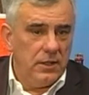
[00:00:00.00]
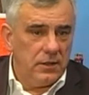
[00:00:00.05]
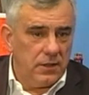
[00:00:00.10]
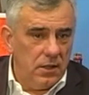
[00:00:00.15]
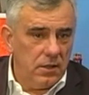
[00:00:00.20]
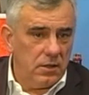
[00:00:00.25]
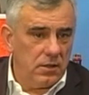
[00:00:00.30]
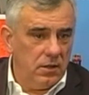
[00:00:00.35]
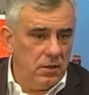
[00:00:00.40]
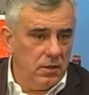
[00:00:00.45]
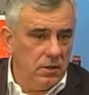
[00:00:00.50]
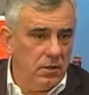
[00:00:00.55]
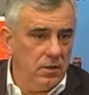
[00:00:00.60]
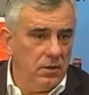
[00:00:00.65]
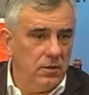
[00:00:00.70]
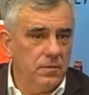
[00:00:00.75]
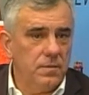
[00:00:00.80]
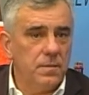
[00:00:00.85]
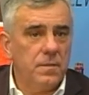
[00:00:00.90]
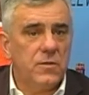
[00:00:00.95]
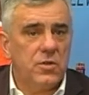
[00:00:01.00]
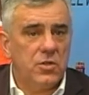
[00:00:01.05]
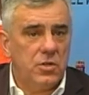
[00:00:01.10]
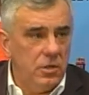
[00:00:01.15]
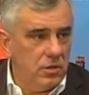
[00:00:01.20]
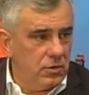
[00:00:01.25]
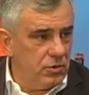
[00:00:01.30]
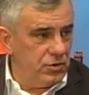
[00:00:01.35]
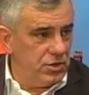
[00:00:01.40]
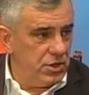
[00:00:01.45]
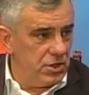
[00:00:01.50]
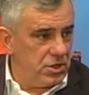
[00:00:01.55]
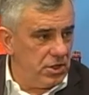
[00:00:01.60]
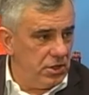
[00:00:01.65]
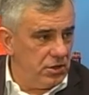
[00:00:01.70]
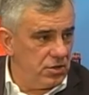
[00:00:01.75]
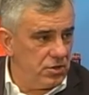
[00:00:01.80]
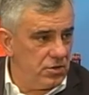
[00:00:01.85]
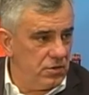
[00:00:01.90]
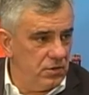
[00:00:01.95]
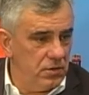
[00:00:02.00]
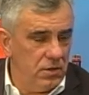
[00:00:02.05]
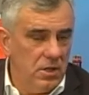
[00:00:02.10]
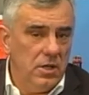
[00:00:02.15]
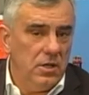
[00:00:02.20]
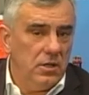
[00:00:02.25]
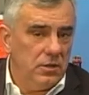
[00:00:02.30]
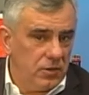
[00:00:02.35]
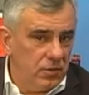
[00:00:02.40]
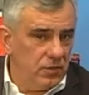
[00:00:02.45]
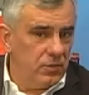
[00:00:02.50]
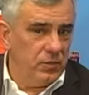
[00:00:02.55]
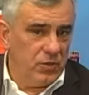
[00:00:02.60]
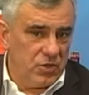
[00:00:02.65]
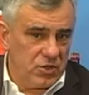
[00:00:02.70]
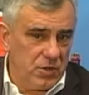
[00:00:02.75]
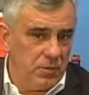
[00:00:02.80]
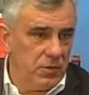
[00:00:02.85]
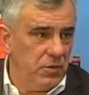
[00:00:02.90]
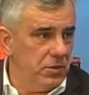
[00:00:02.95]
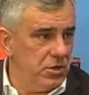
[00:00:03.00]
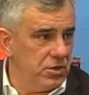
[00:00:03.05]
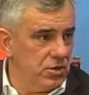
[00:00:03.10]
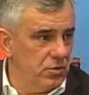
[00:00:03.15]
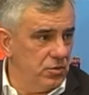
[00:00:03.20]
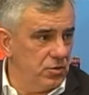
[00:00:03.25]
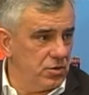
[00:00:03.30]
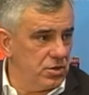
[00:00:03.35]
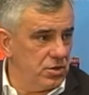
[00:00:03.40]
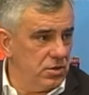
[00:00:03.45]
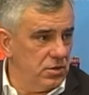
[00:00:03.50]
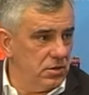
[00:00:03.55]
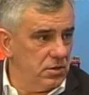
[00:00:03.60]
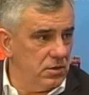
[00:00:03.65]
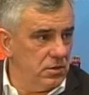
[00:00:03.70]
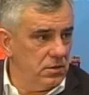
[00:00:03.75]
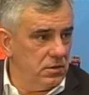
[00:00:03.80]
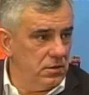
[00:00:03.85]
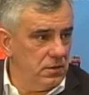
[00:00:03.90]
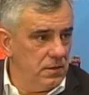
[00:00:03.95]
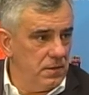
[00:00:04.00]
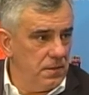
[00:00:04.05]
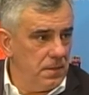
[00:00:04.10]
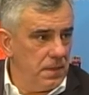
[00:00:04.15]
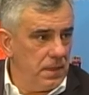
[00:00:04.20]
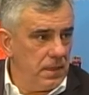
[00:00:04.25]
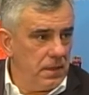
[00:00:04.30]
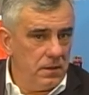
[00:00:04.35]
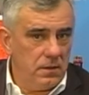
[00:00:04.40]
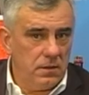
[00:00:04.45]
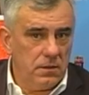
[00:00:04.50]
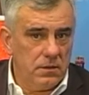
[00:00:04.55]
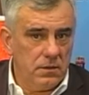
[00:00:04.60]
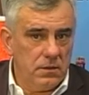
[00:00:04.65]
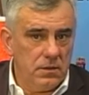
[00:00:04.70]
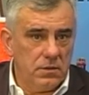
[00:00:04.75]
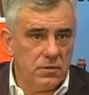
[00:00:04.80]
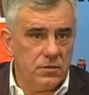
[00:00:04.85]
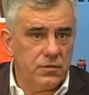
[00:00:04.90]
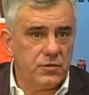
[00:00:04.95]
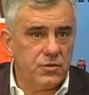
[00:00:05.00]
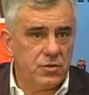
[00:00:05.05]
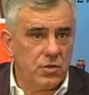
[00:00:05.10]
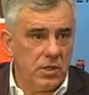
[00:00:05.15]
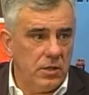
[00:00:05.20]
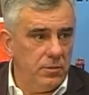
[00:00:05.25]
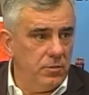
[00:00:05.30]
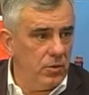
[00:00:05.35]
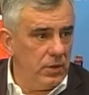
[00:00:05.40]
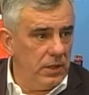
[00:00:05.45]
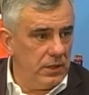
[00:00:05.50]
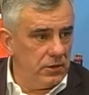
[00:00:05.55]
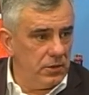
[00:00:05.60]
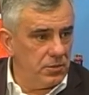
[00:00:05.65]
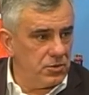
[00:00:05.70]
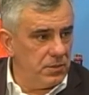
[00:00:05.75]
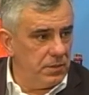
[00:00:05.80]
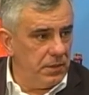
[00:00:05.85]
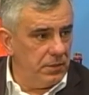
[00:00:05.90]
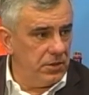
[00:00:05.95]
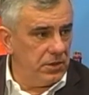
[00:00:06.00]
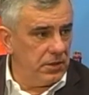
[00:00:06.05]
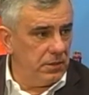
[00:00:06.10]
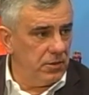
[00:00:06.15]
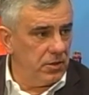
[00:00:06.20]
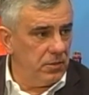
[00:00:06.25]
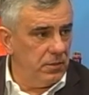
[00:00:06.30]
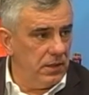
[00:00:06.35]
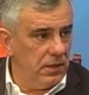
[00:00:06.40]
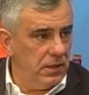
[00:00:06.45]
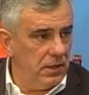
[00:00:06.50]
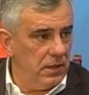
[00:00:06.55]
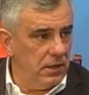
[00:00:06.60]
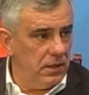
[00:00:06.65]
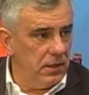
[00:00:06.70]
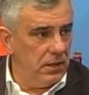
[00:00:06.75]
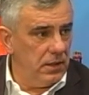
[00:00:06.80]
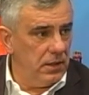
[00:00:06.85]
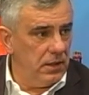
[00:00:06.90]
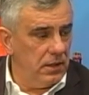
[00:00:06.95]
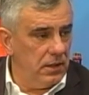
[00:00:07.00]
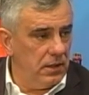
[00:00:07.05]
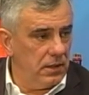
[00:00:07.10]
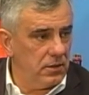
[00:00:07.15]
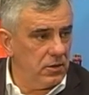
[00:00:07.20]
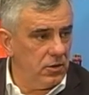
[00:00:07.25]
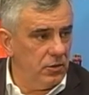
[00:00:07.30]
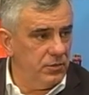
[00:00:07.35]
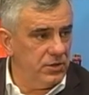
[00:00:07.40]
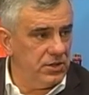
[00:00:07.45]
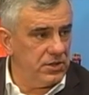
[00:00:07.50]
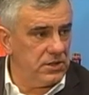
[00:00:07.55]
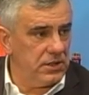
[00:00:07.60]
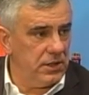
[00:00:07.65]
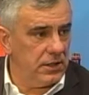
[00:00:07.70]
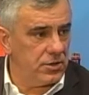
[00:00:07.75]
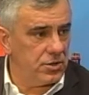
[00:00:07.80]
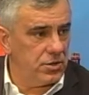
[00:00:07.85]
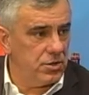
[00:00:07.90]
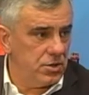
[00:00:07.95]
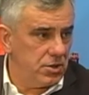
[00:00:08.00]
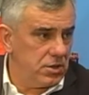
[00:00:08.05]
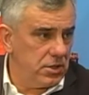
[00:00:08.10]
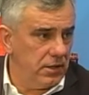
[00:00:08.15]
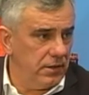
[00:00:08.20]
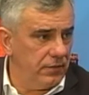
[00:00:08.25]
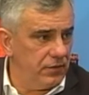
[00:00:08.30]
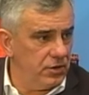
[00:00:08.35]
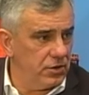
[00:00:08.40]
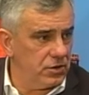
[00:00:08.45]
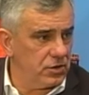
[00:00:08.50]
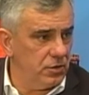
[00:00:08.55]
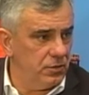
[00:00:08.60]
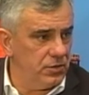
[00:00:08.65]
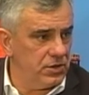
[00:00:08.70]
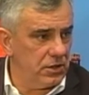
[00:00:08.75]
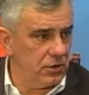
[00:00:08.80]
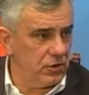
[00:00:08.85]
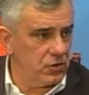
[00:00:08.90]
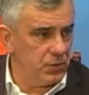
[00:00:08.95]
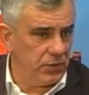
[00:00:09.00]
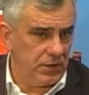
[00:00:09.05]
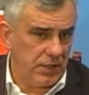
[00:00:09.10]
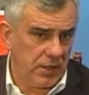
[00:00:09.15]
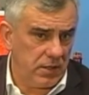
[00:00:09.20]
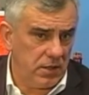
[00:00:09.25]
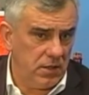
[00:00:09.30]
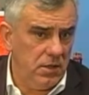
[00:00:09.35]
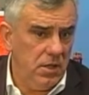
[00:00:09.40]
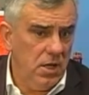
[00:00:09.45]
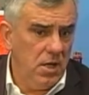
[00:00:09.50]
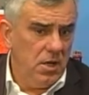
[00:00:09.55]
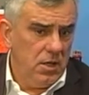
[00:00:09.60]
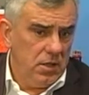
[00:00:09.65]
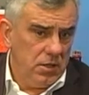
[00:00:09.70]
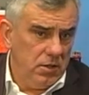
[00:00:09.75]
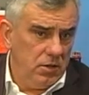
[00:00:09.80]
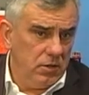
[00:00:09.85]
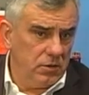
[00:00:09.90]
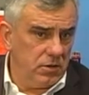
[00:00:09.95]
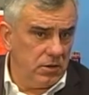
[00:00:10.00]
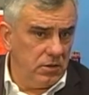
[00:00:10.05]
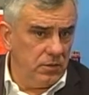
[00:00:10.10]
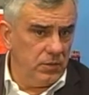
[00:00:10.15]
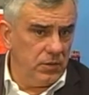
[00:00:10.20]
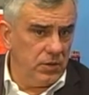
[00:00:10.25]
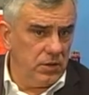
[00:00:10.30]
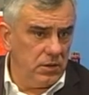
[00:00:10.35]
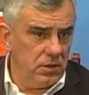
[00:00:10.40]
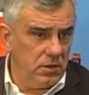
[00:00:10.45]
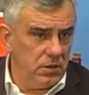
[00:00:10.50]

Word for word: tylko kilkudziesięciu, to możemy mieć Od duży... kogo pan to słyszy? No wczoraj była, jak dobrze pamiętam, chyba komisja, czy dzisiaj nawet jest komisja gospodarki i o tym e,